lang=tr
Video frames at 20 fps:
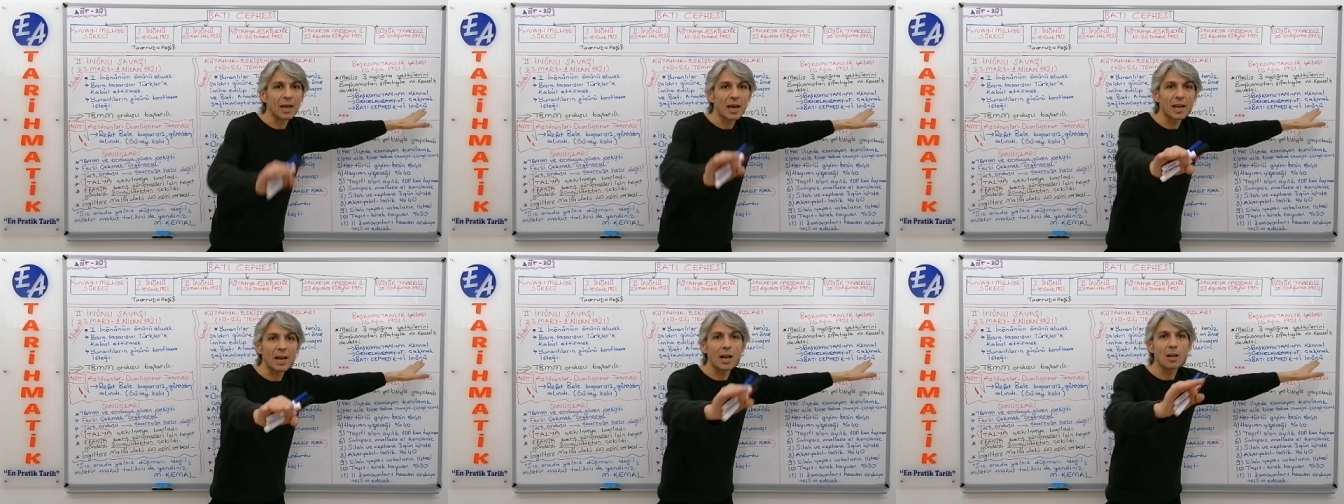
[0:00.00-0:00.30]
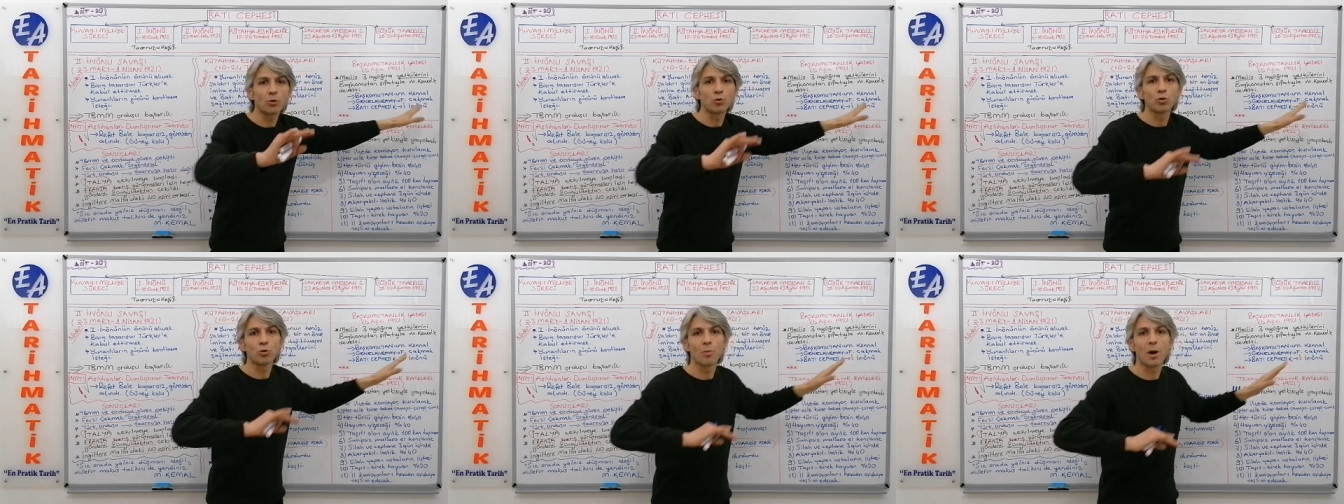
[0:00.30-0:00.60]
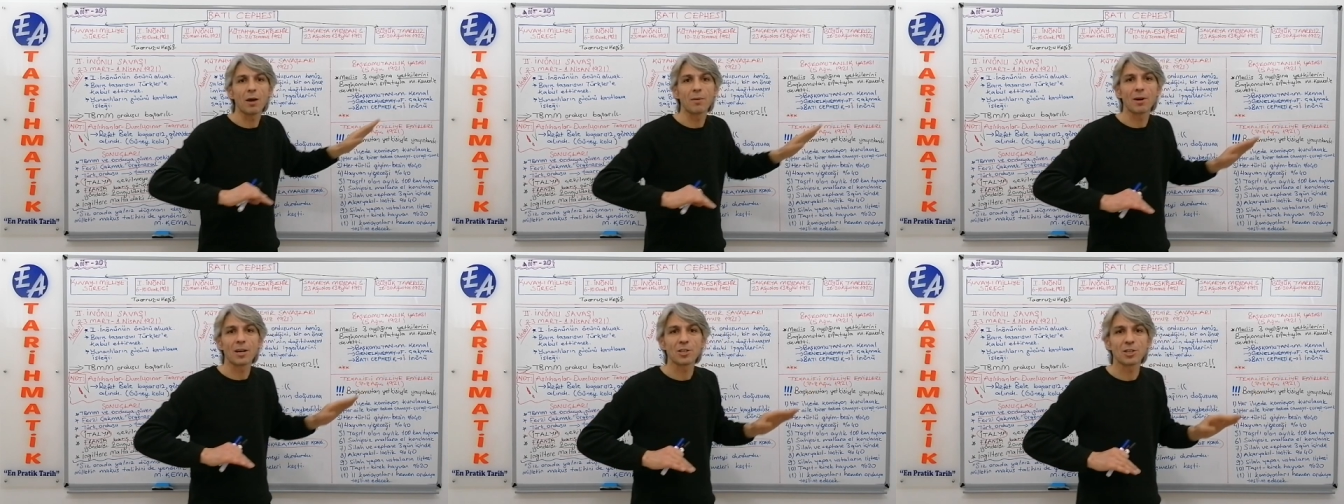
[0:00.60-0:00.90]

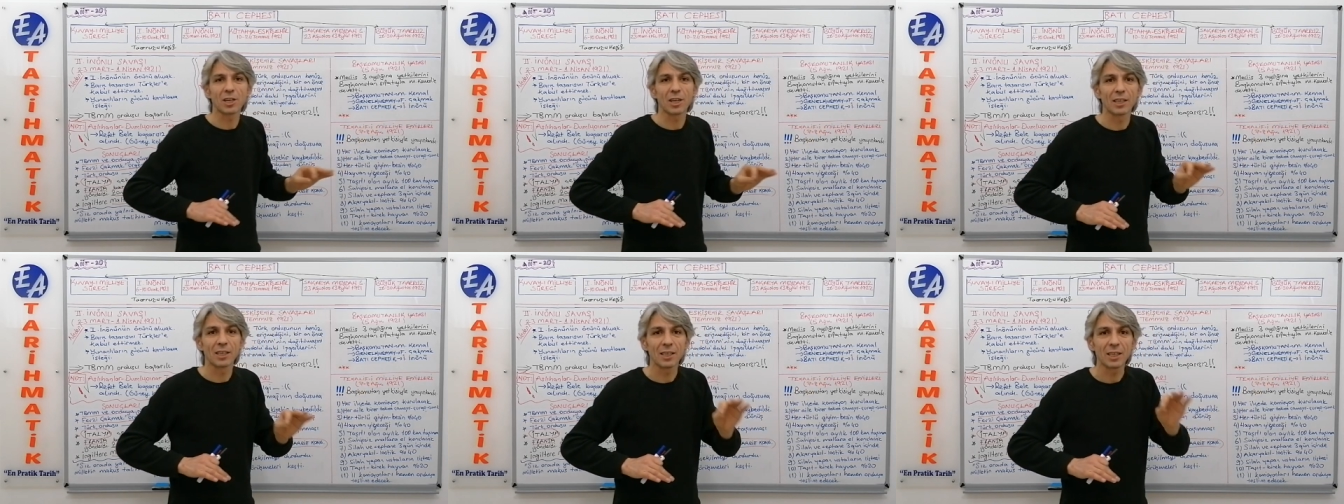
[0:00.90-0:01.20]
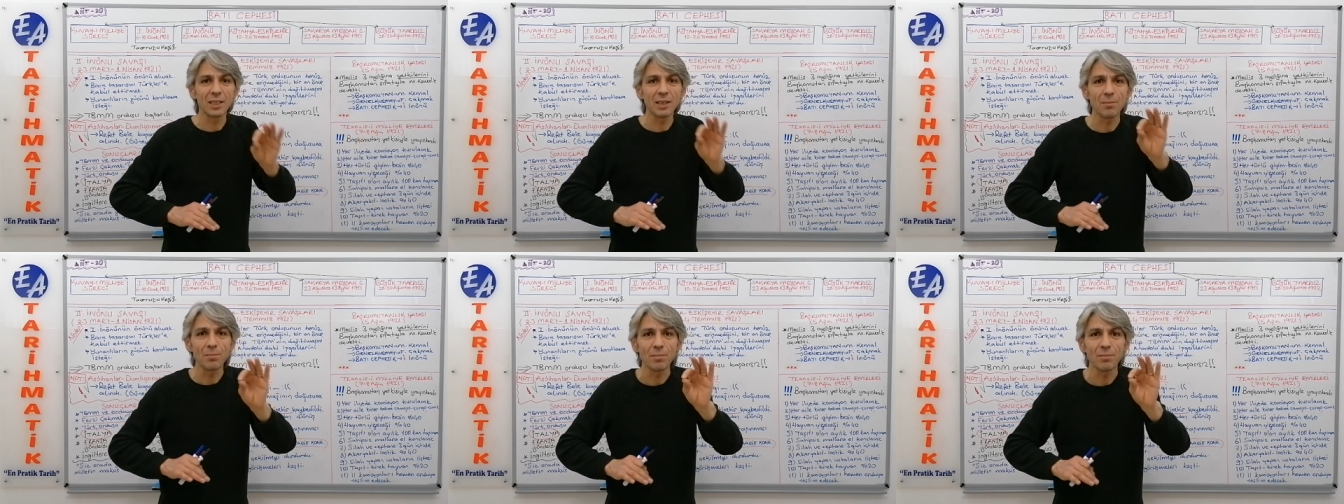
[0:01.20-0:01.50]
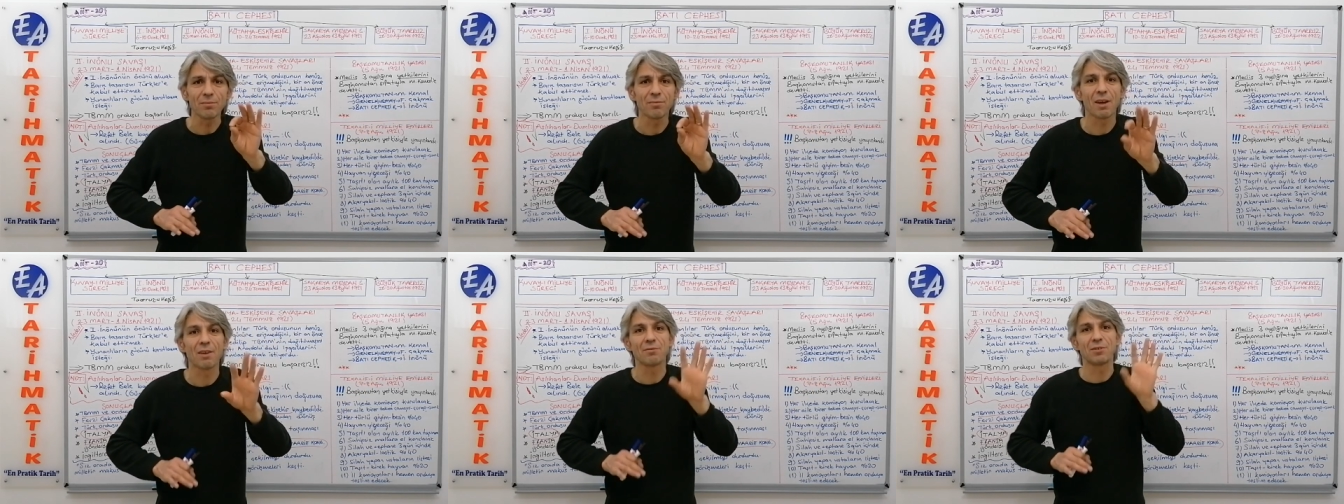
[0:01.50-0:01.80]
Genelkurmay Başkanı
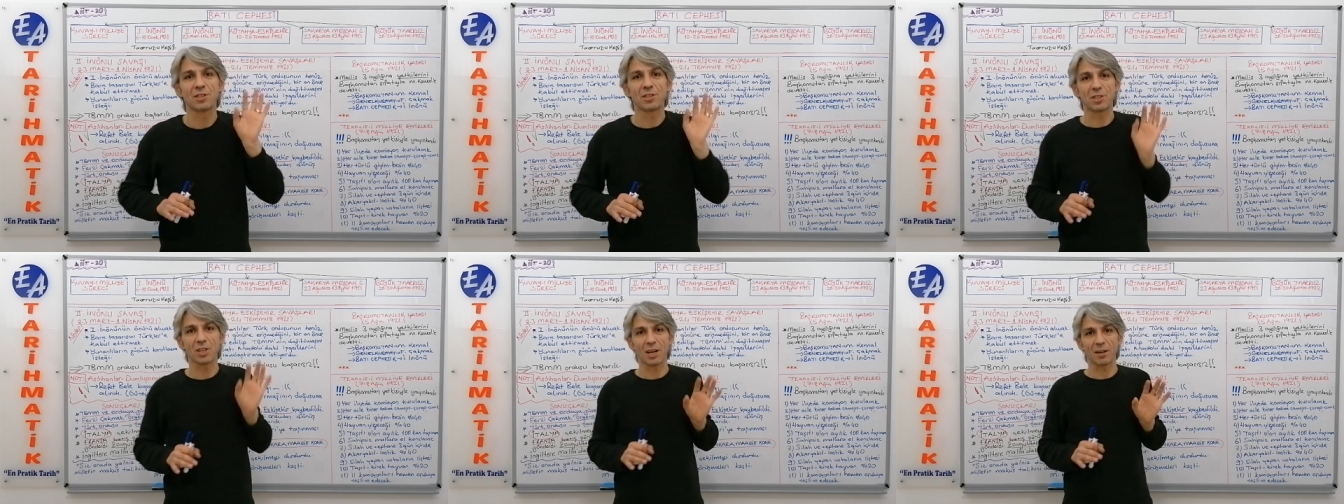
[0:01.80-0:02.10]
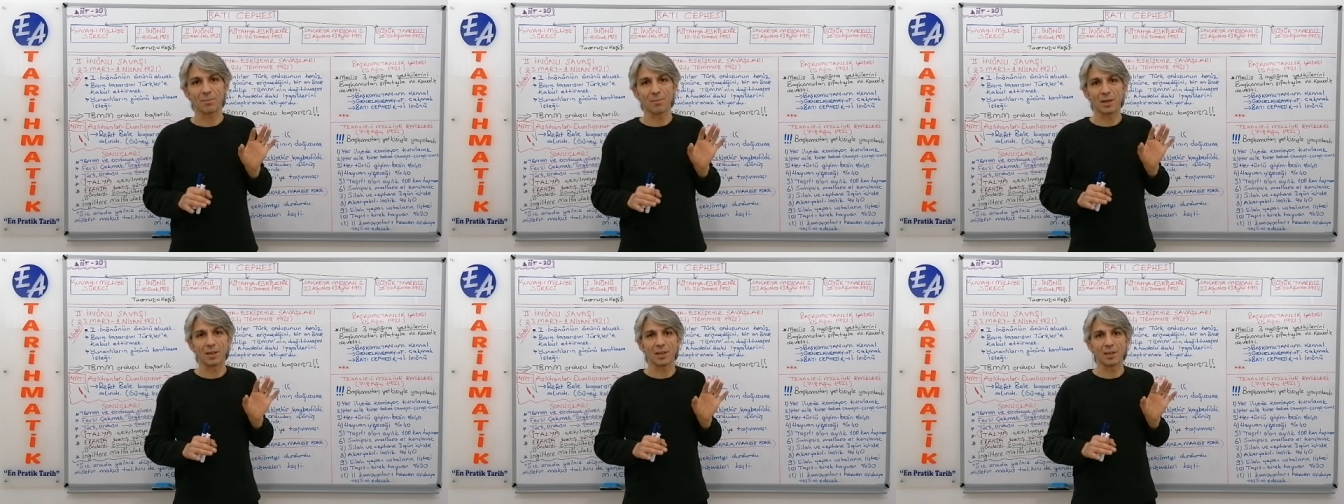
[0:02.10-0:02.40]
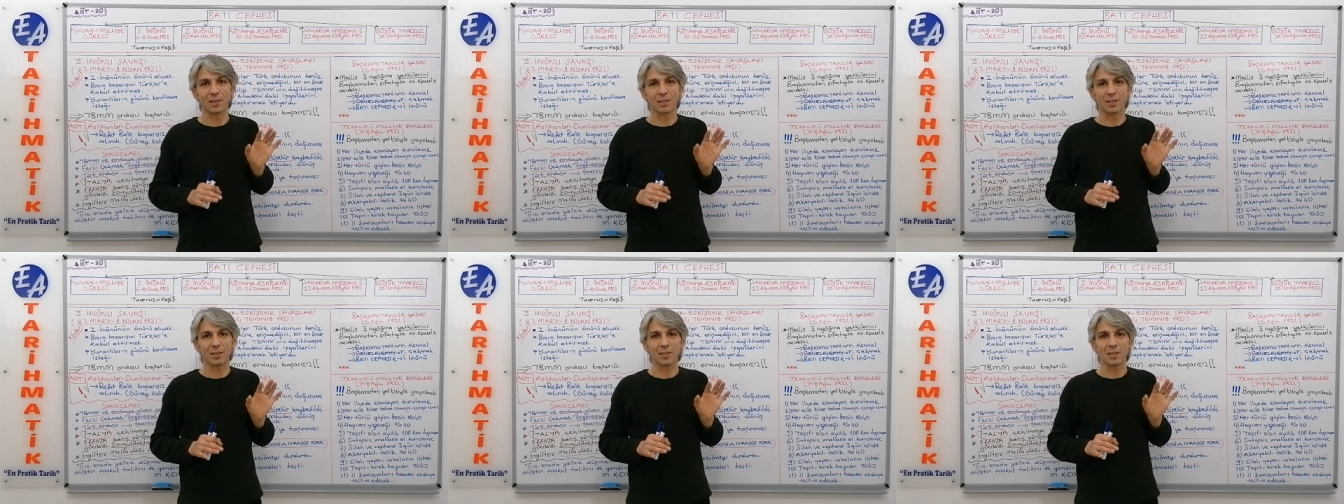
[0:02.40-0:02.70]
kim? Fevzi Çakmak
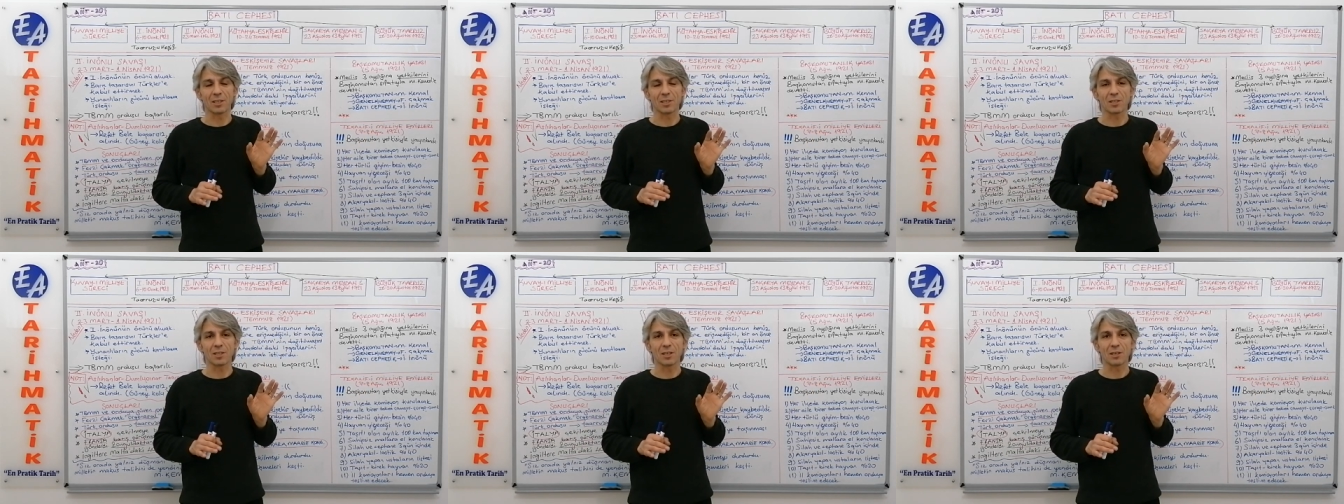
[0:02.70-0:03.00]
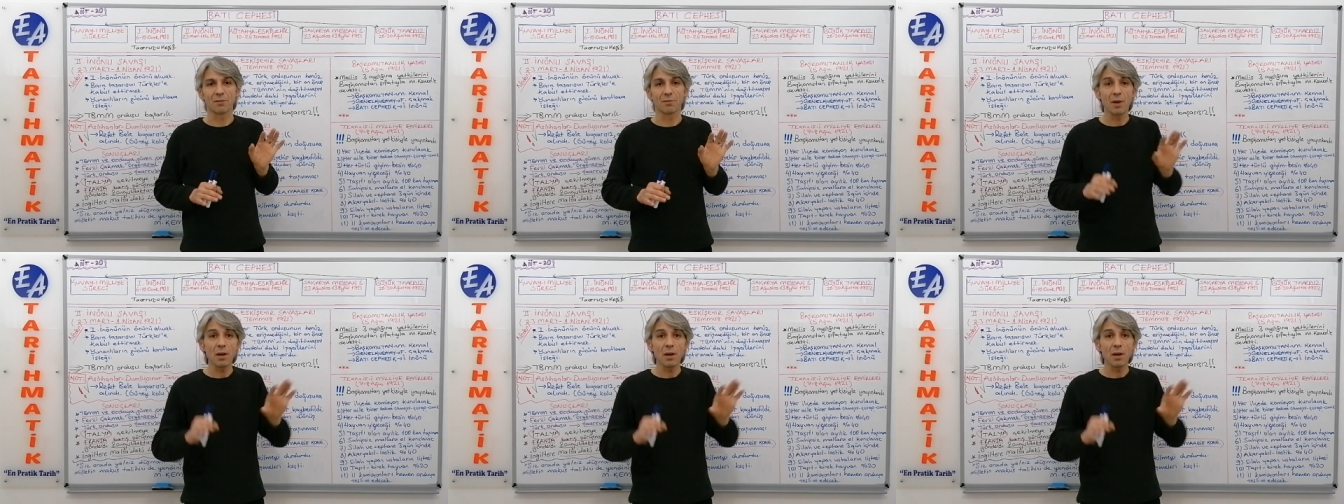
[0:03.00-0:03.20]
arkadaşlar.